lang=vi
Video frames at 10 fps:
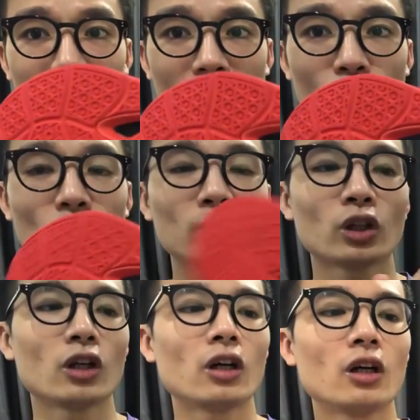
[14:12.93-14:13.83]
thì giúp
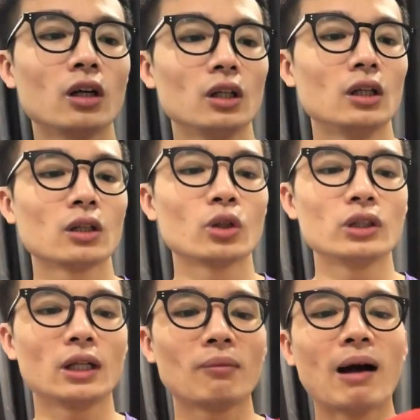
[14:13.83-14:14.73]
cho đôi
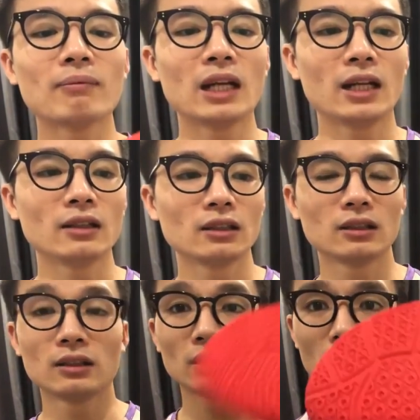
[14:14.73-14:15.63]
giày bám nền
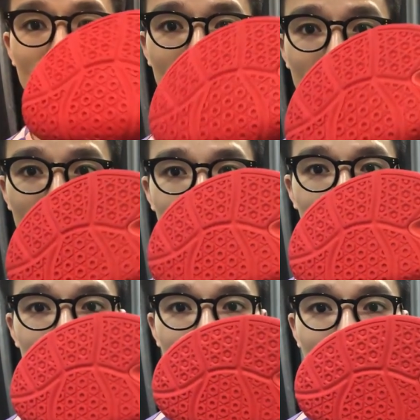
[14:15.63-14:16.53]

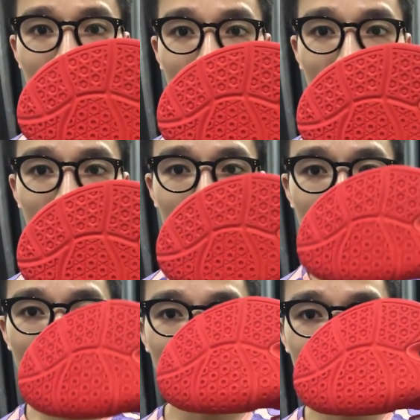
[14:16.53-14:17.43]
ma sát với nền
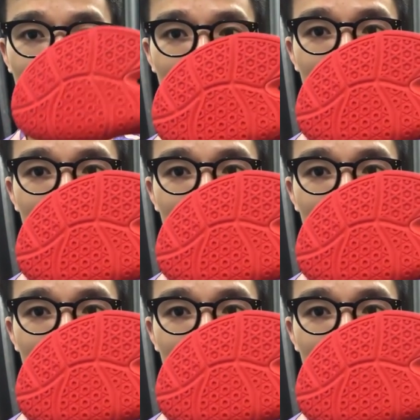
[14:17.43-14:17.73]
bám nền